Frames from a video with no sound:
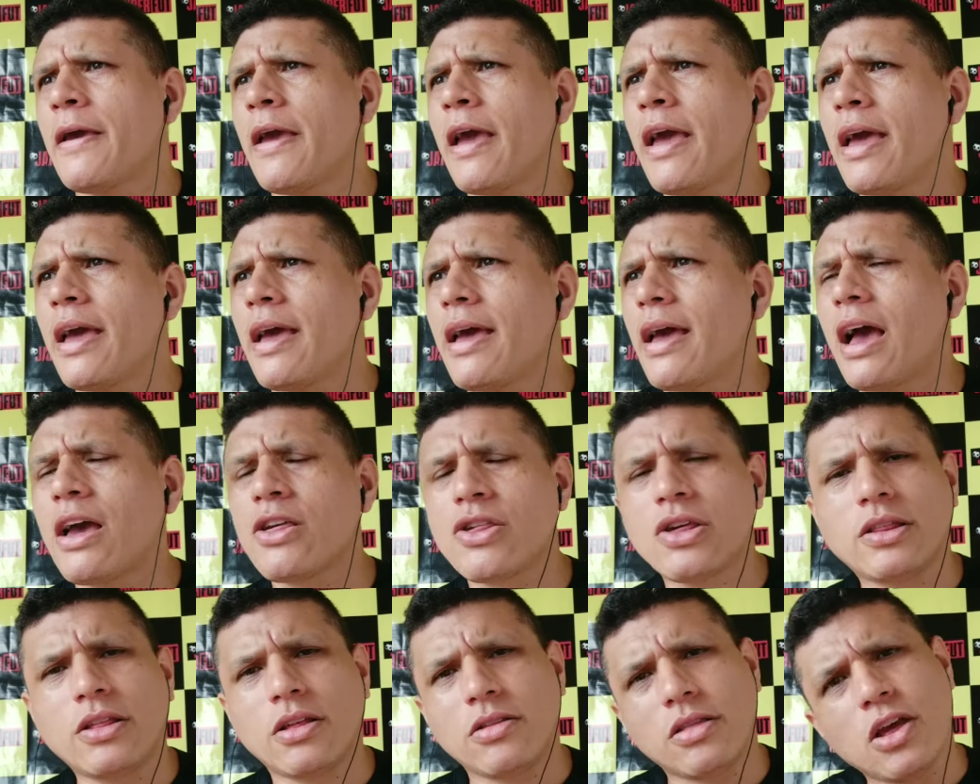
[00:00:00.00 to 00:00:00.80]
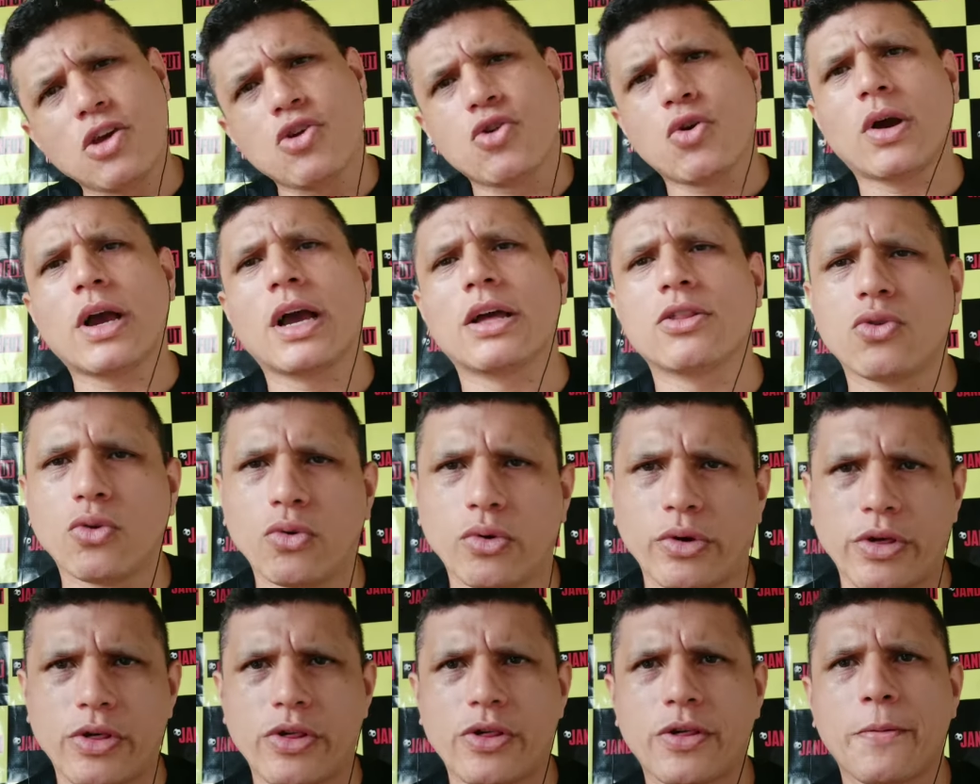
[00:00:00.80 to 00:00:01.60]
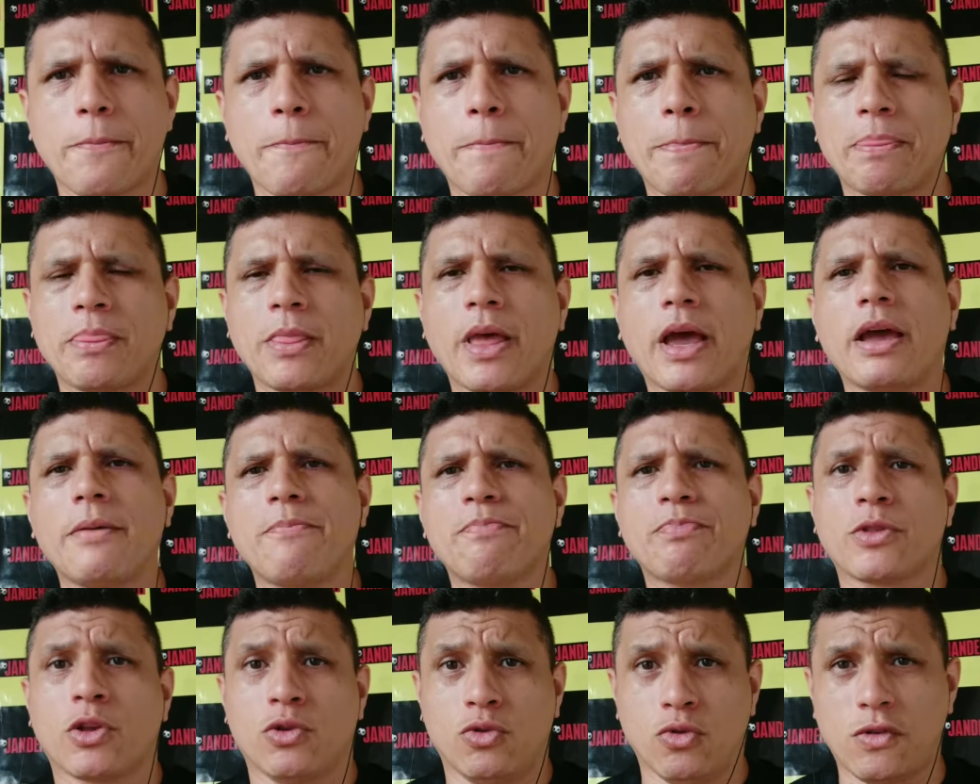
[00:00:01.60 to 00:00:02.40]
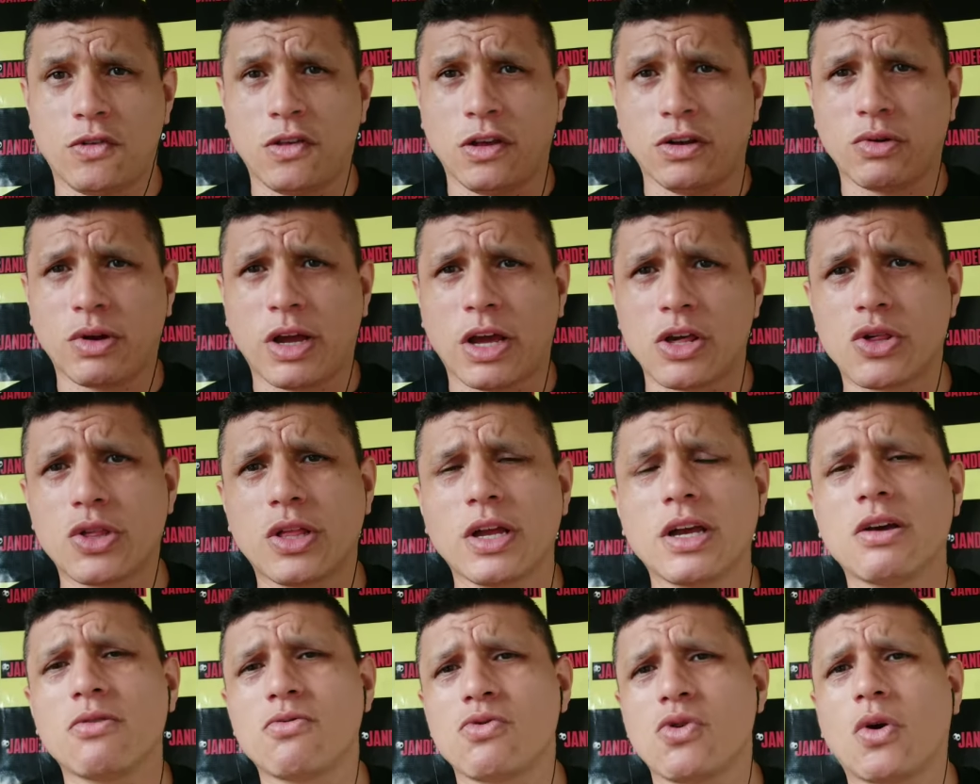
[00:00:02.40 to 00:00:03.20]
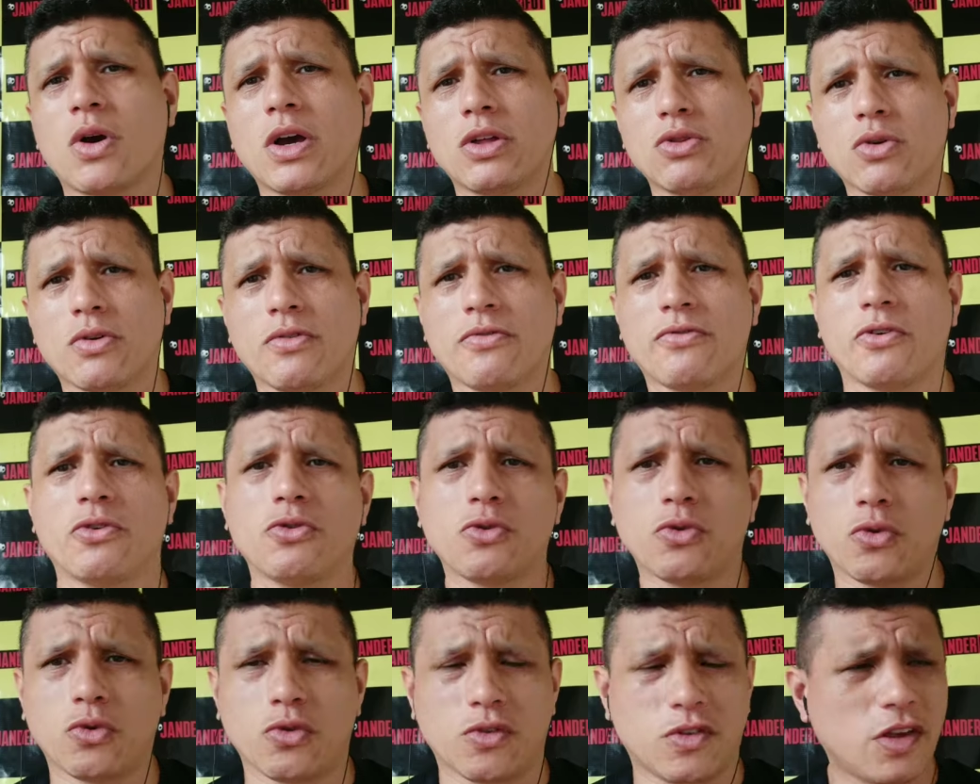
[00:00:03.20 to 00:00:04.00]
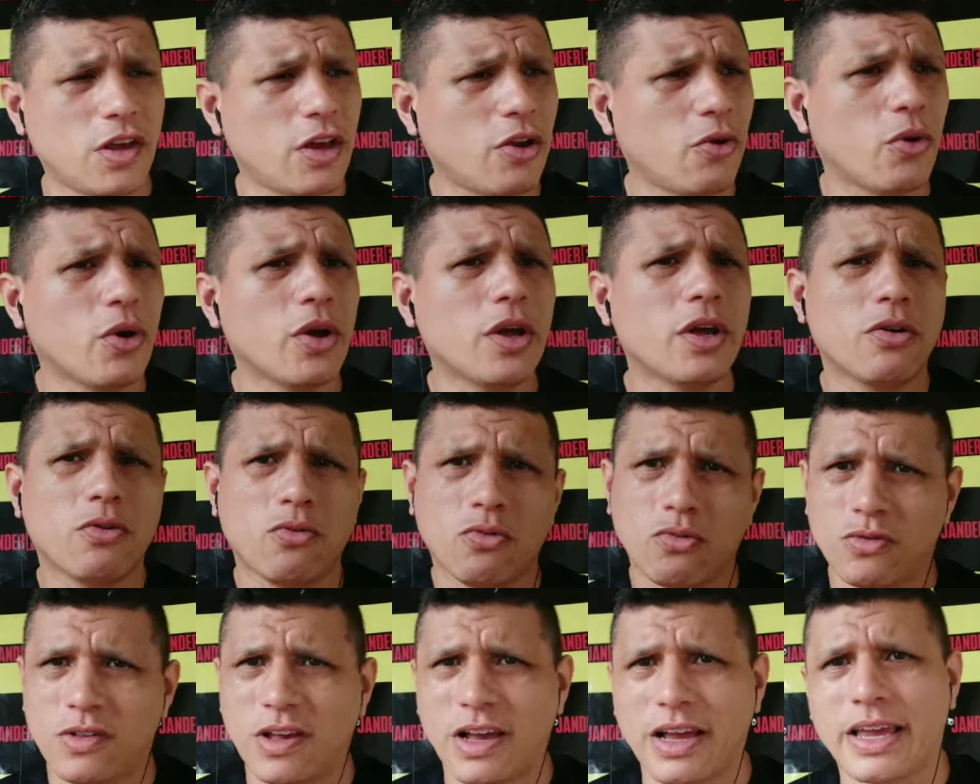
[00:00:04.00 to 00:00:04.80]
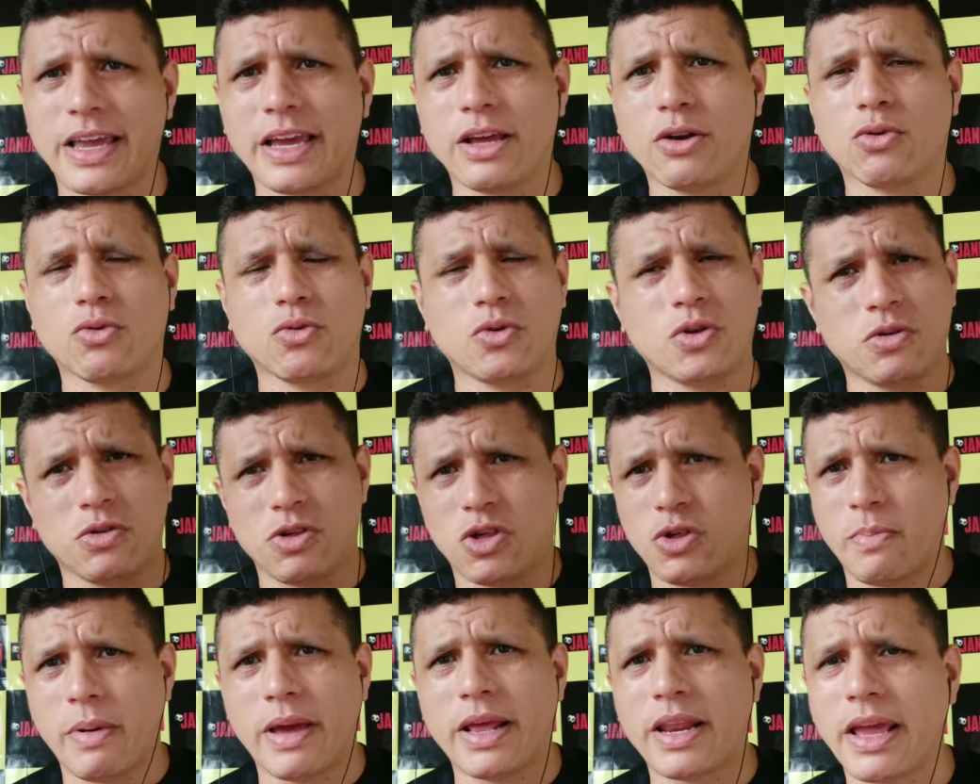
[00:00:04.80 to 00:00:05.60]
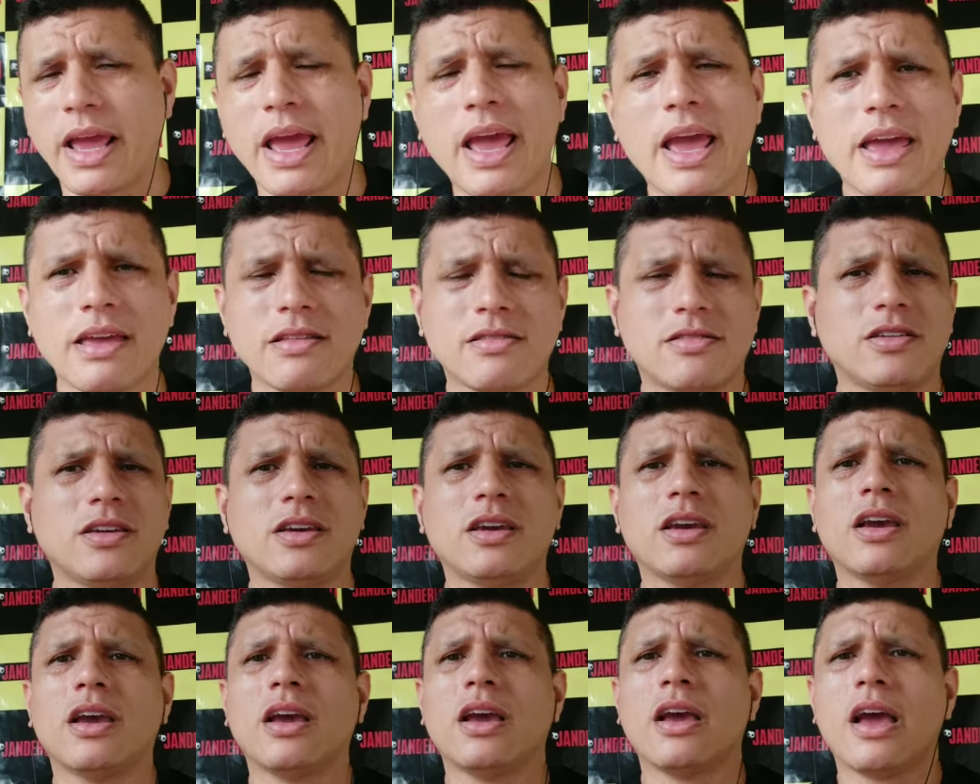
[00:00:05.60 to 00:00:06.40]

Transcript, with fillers: É, a gente tem jogadores, né? Luciano Castão, um jogador que veio do Cruzeiro, um zagueiro experiente.